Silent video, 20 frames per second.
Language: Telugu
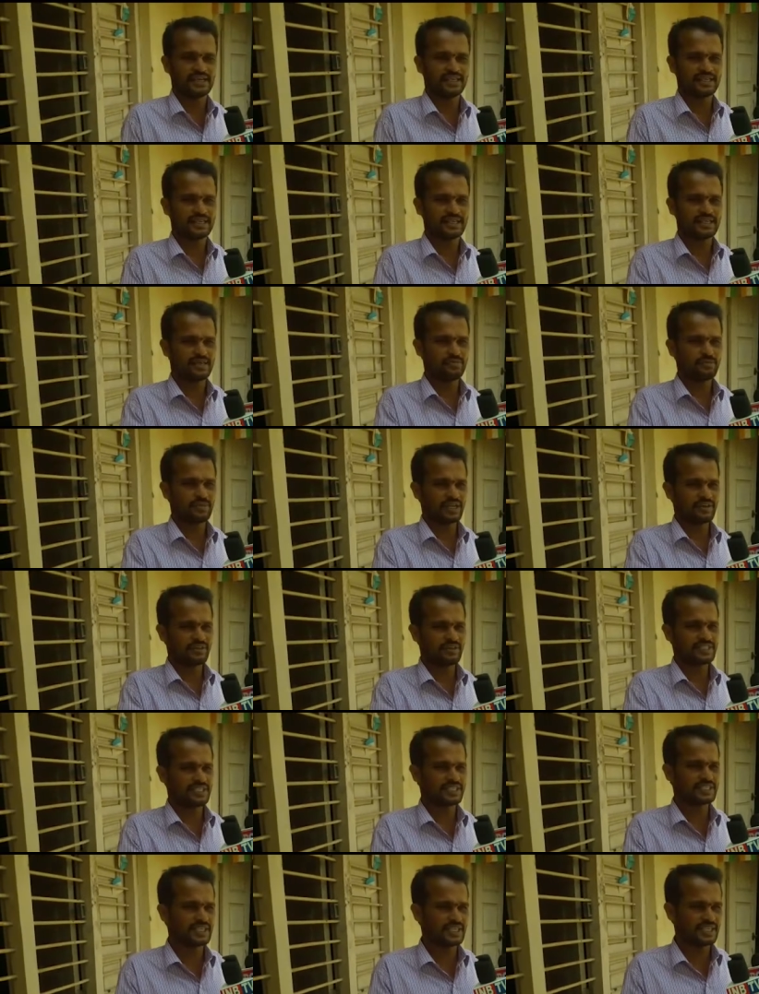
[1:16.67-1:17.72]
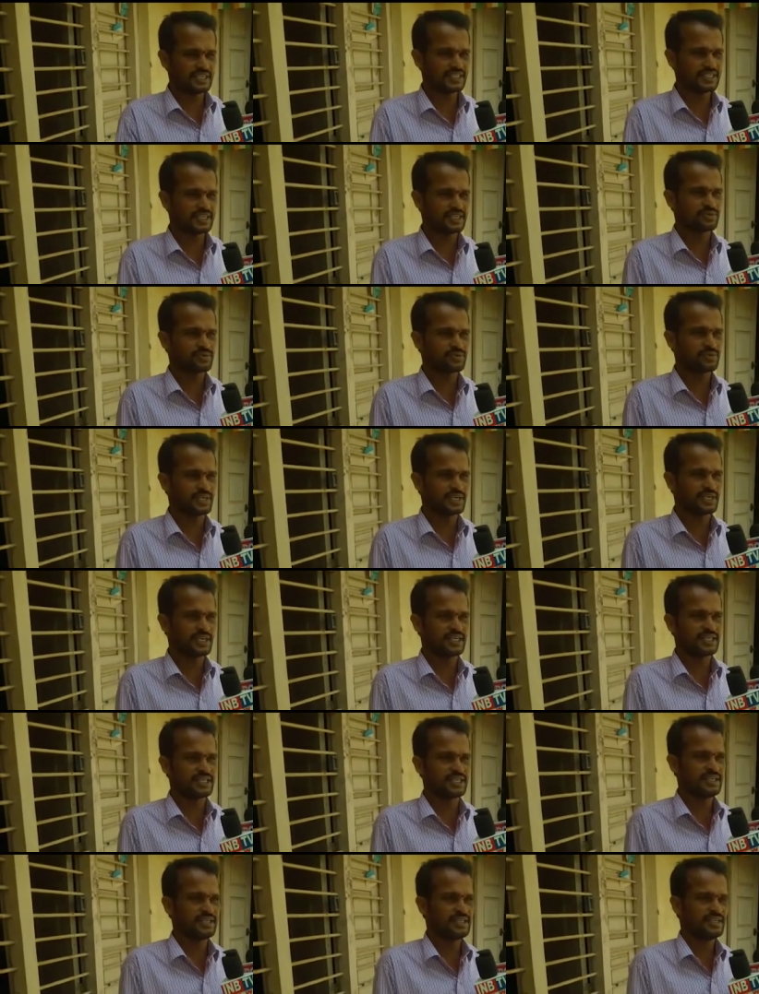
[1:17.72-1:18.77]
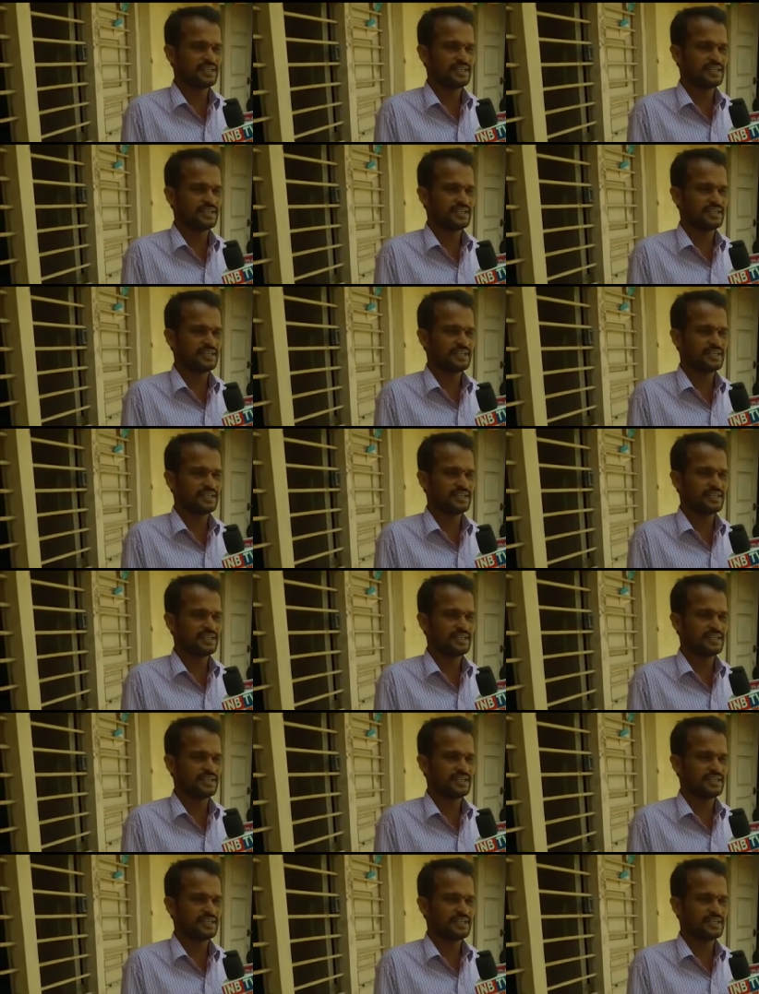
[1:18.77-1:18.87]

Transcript: ఇక్కడ మల విసర్జన చేయకుండా కానీ